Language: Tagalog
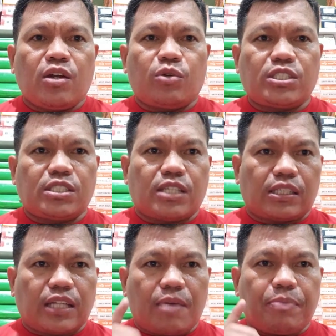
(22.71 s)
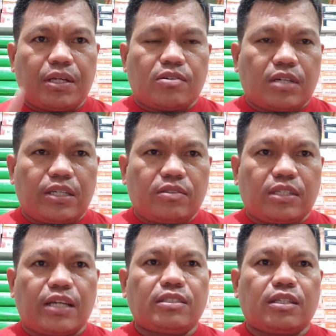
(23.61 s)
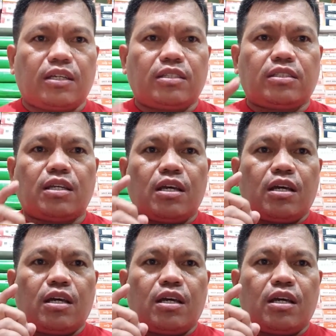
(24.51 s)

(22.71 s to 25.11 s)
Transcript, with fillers: which is ang topic ko ngayon guys is